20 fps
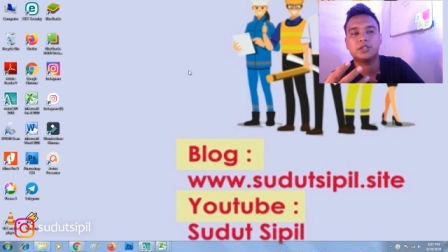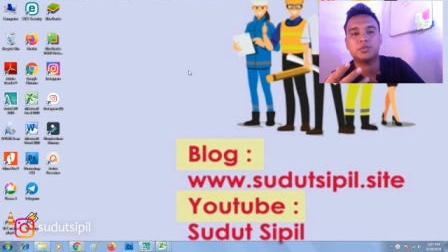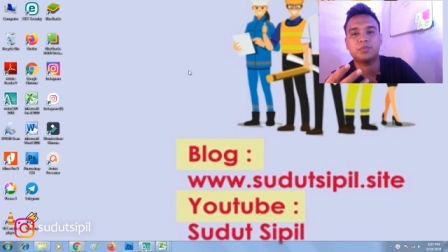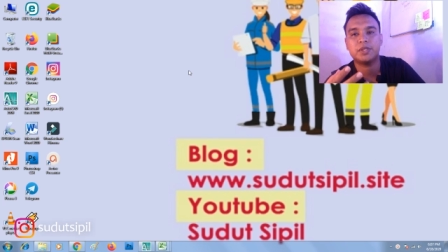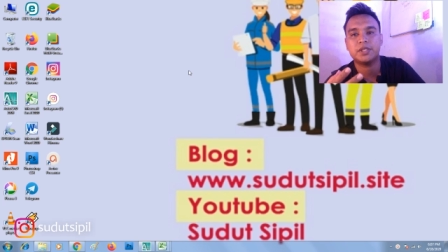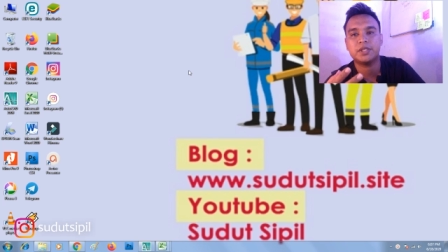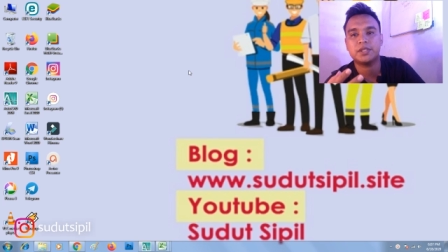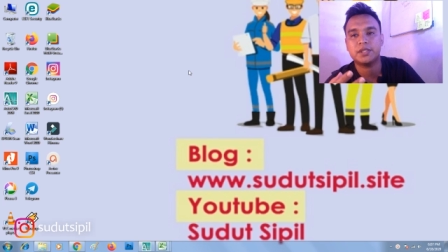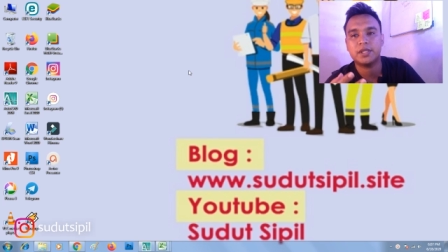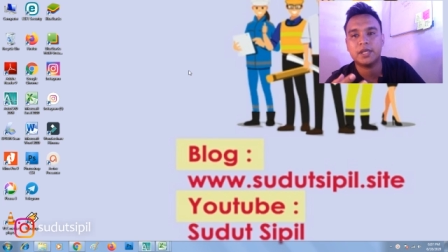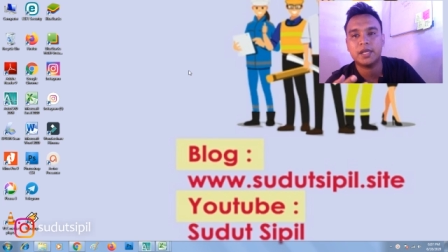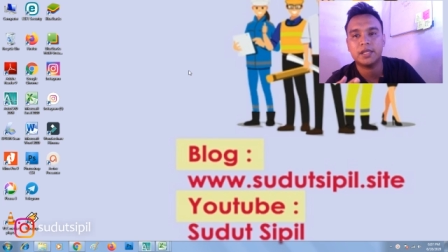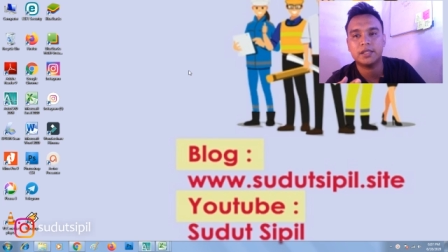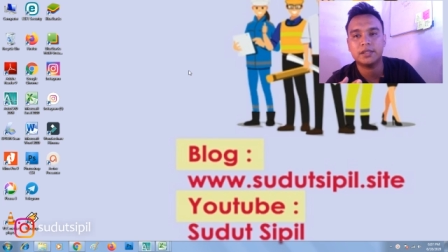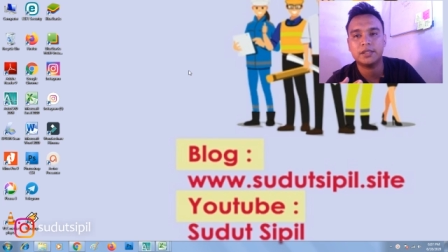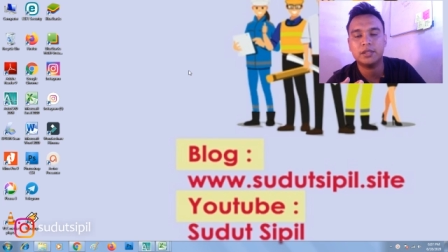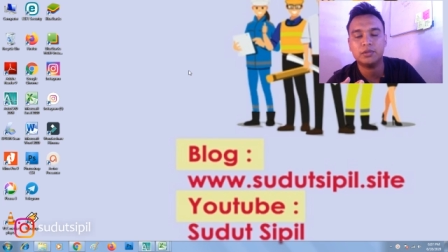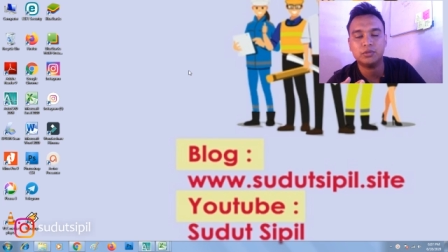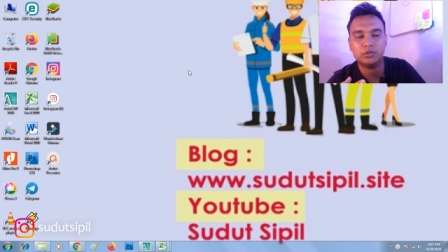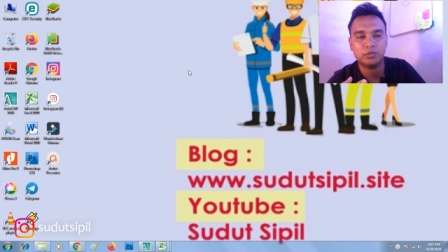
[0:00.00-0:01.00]

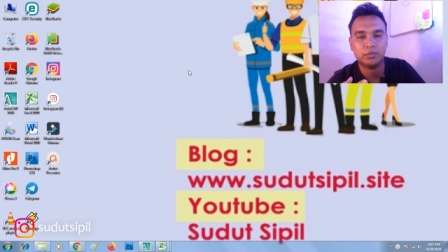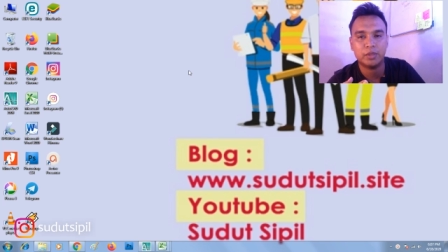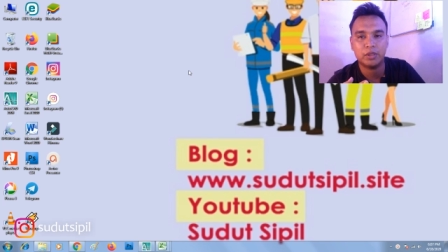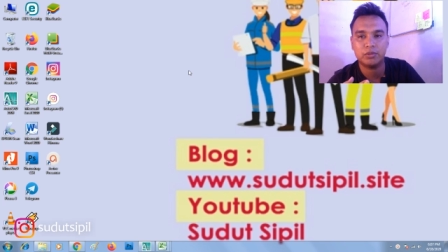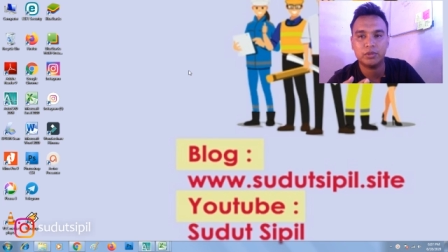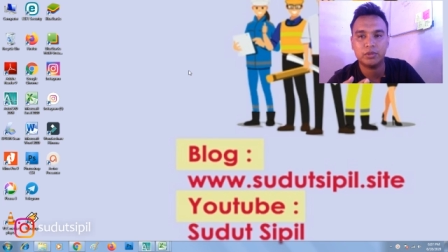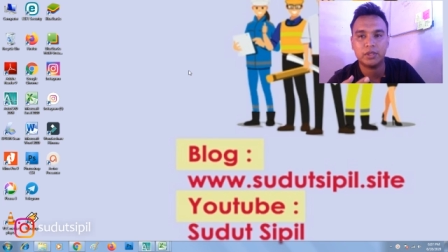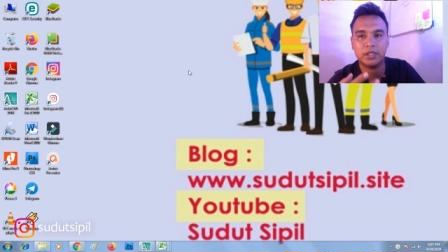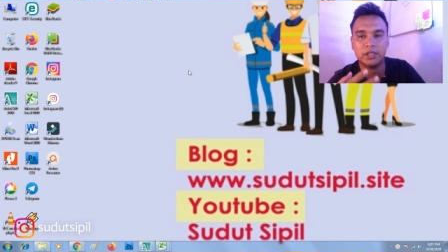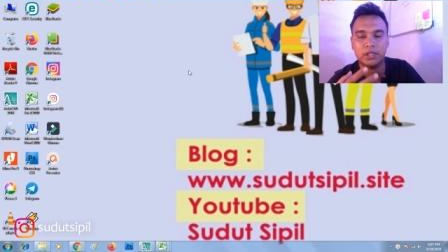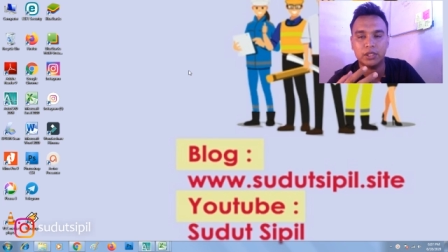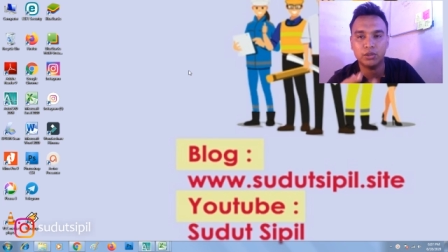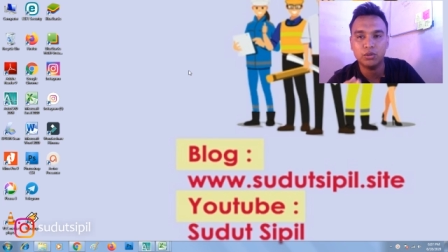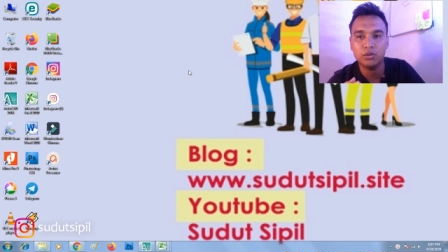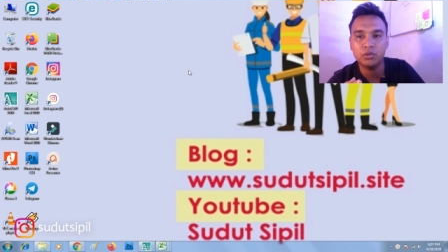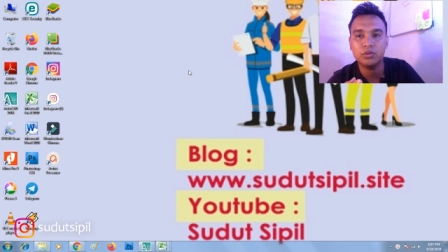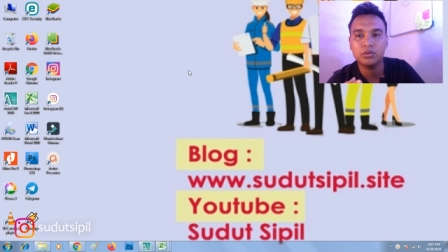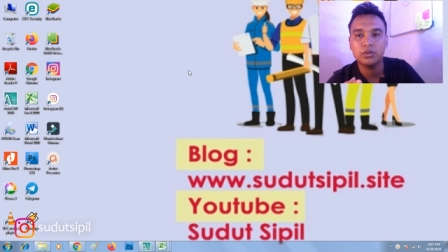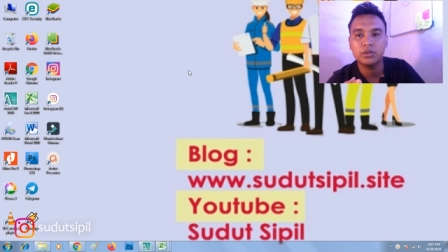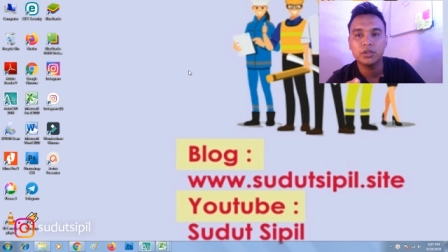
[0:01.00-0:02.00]
spesialnya untuk bangunan
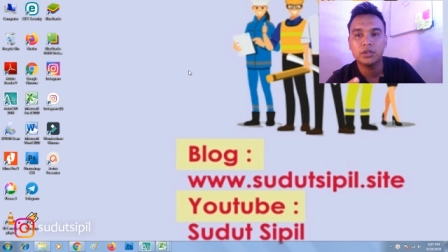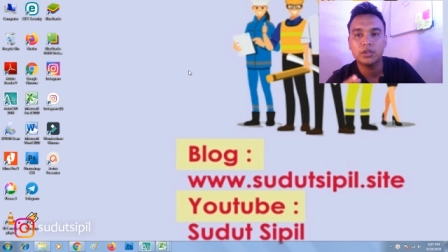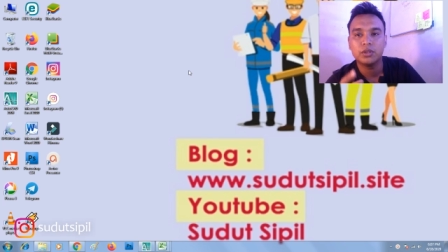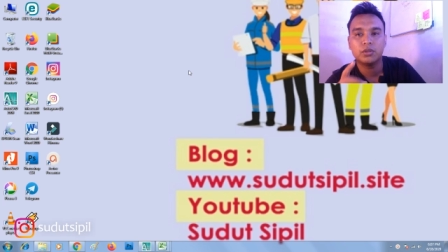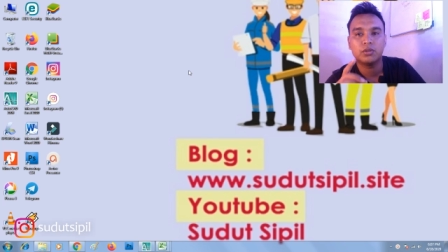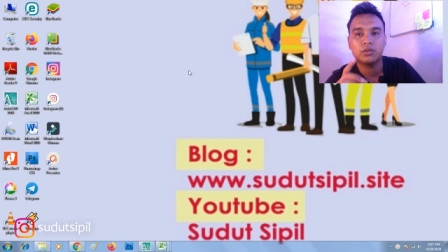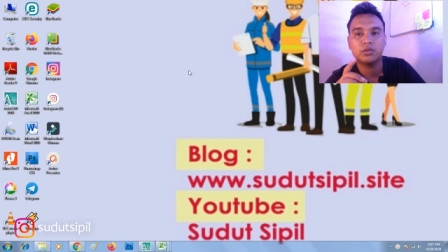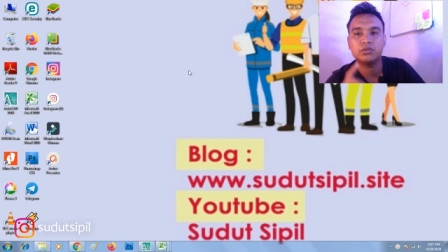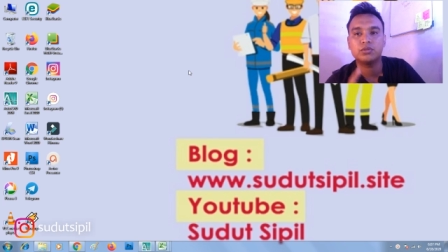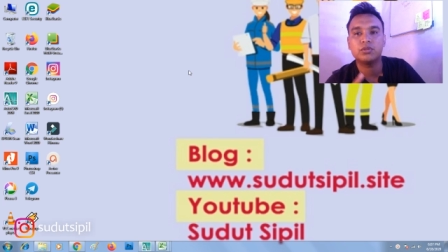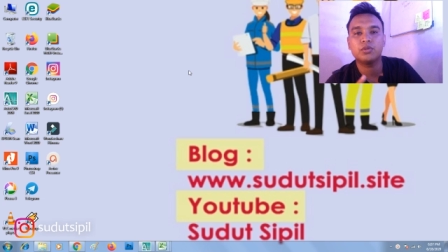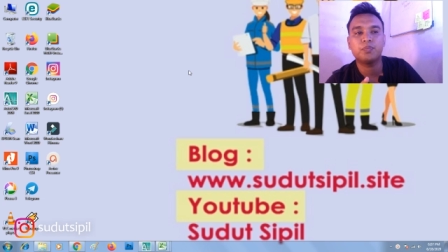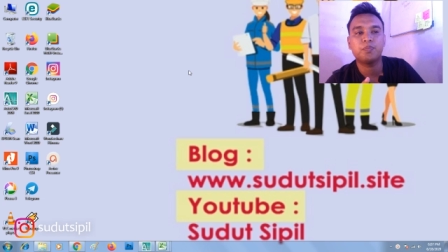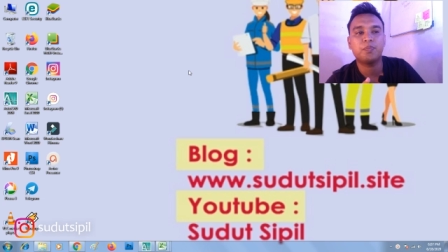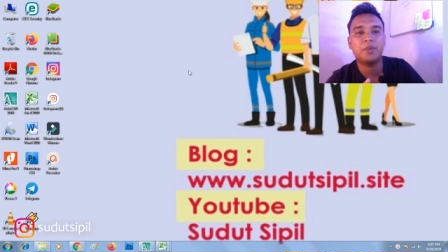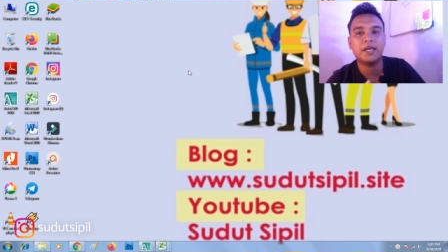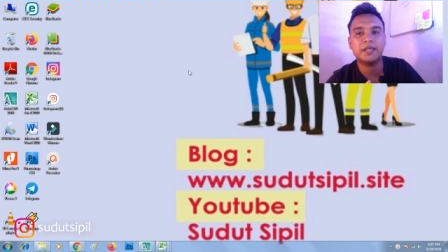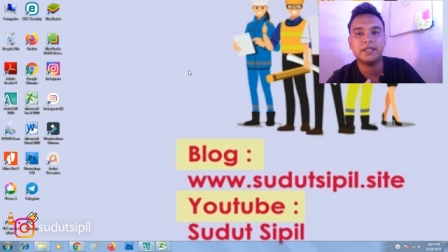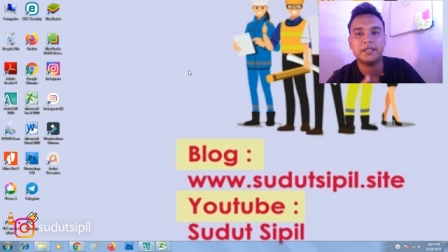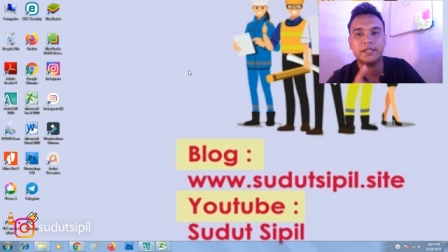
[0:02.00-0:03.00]
gedung untuk
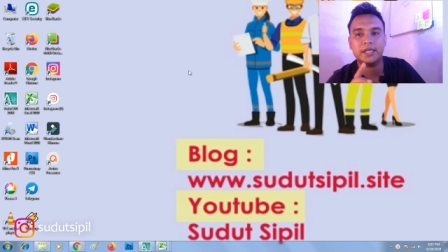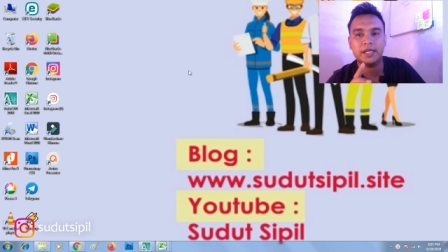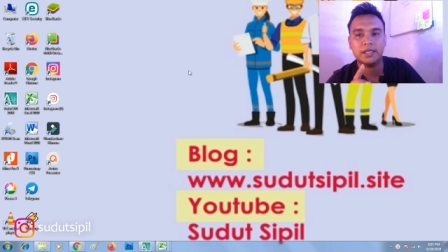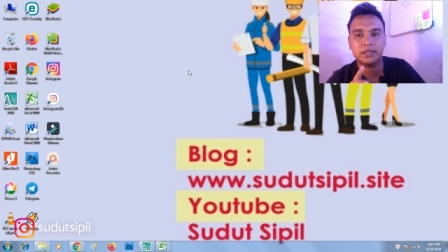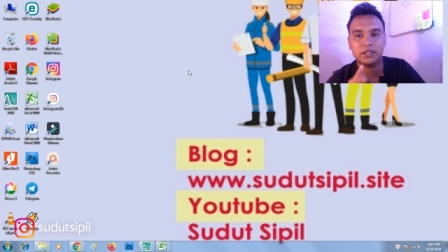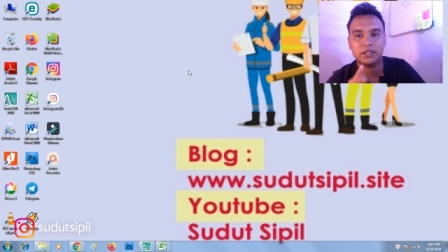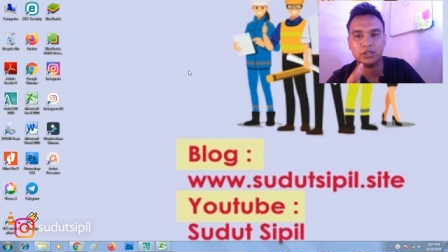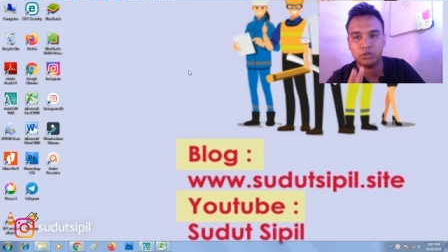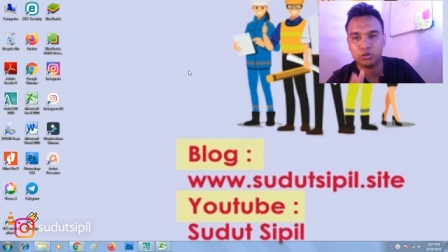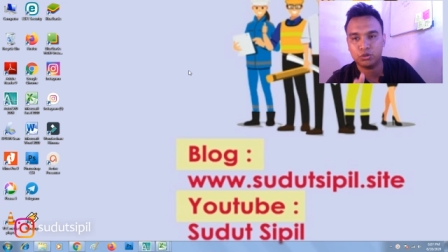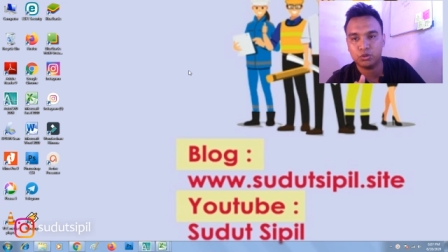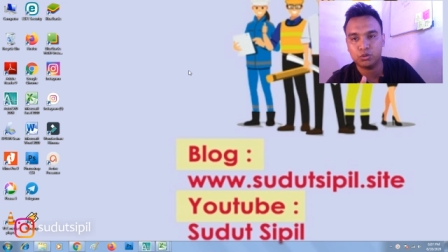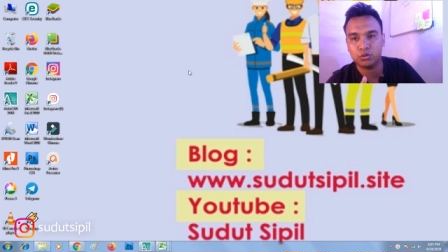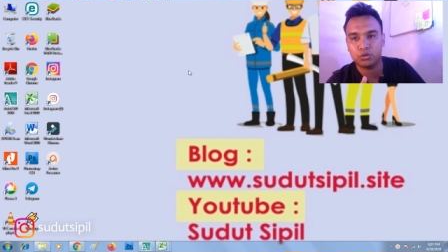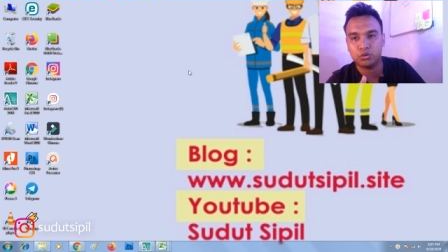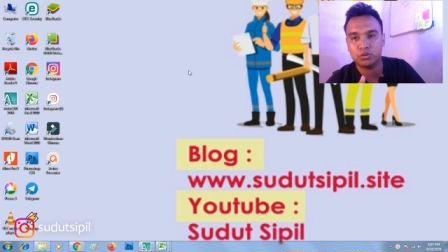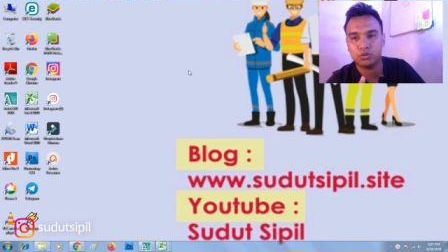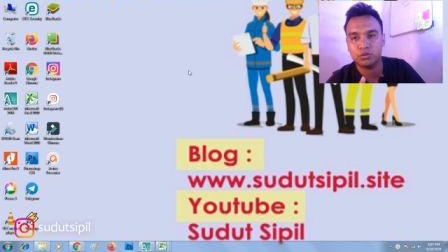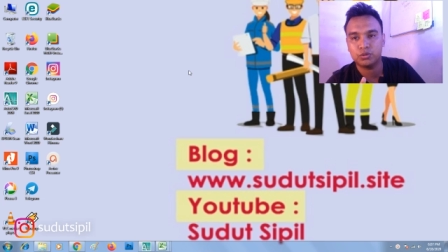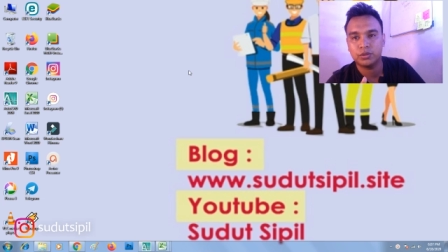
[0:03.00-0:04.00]
part yang ketujuh.